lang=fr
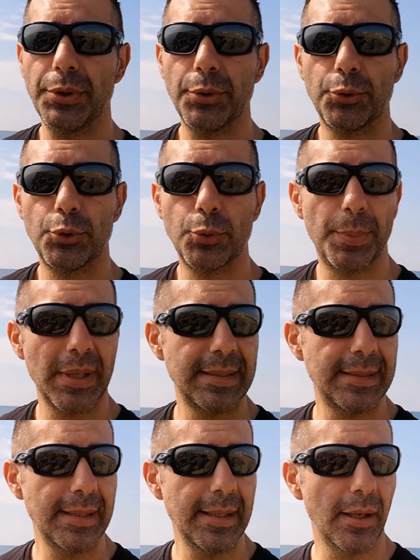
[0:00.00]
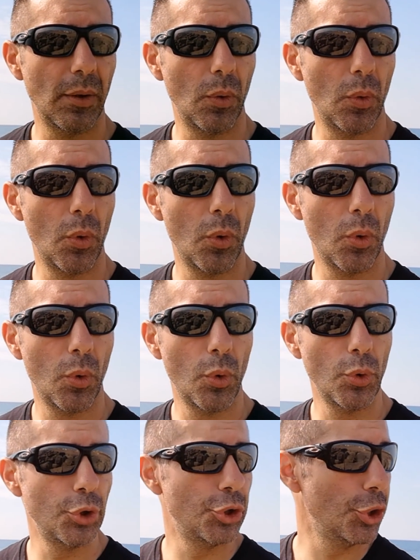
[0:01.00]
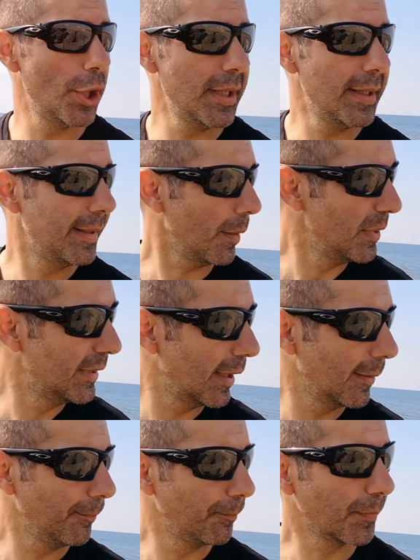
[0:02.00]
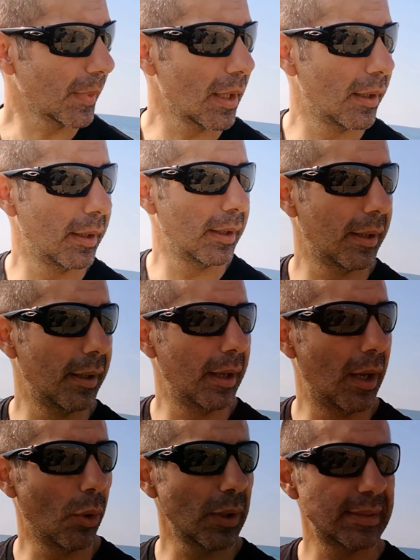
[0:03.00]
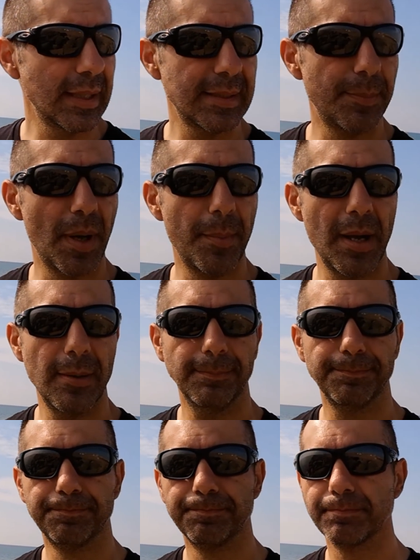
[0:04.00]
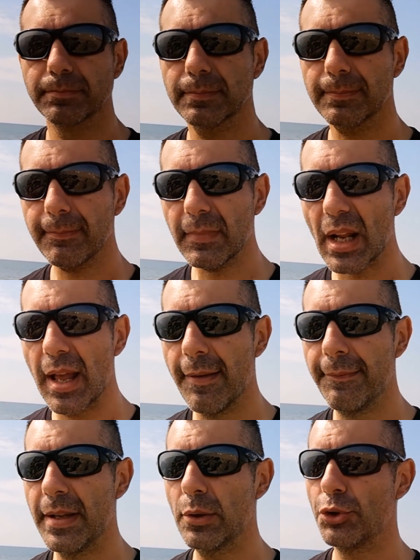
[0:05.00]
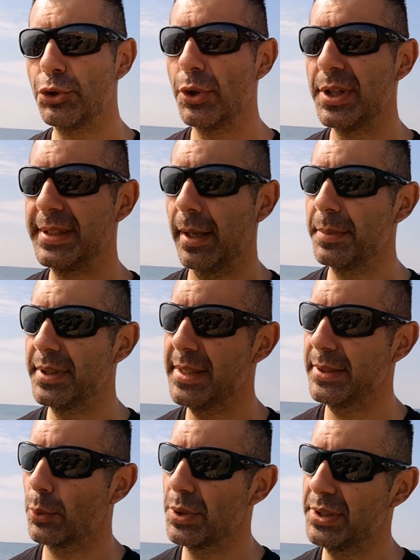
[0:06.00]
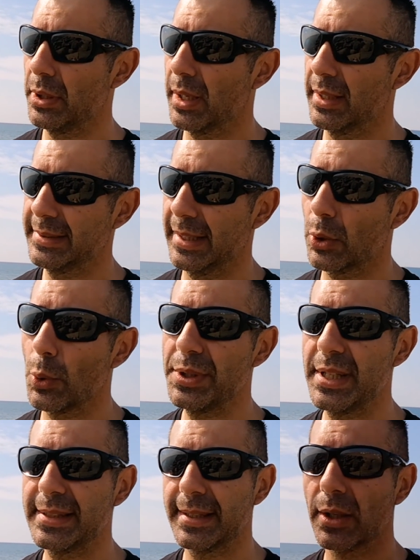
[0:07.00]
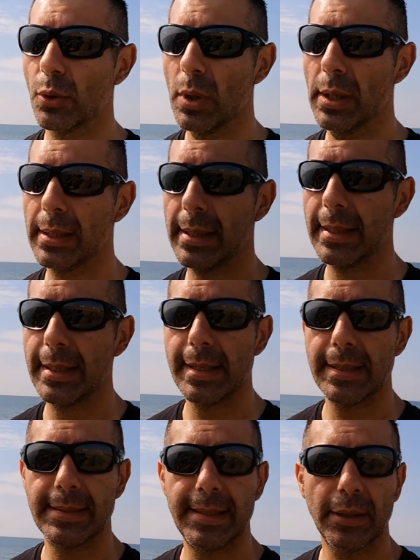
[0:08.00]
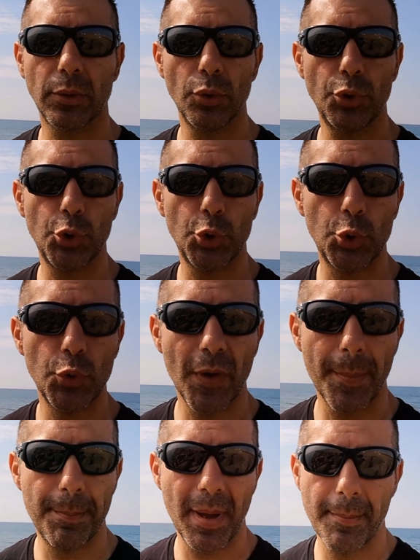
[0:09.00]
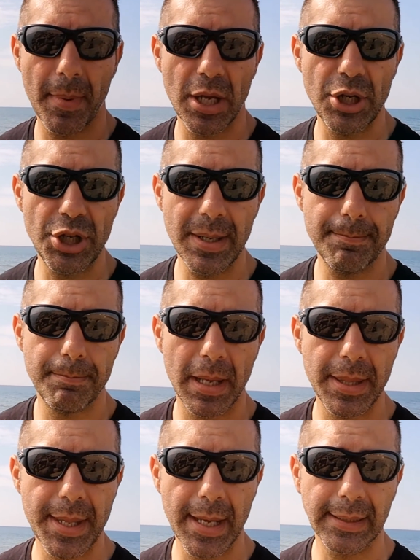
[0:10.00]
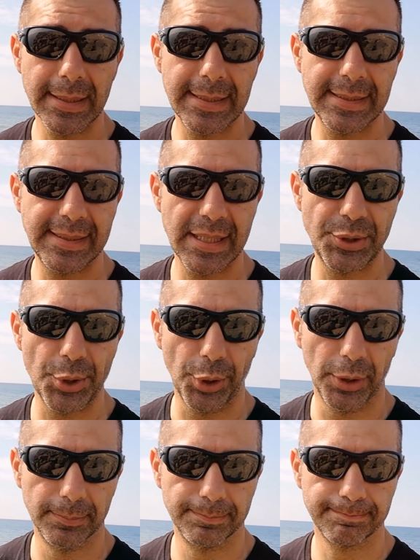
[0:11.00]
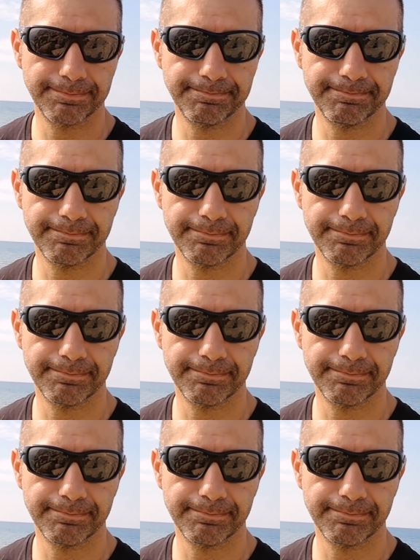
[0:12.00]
Donc ensuite, je suis passé au jeûne intermittent. Alors ça, c'est pas mal. En fait, le jeûne intermittent, ça consiste en quoi C'est que tu ne vas pas manger pendant 16 heures.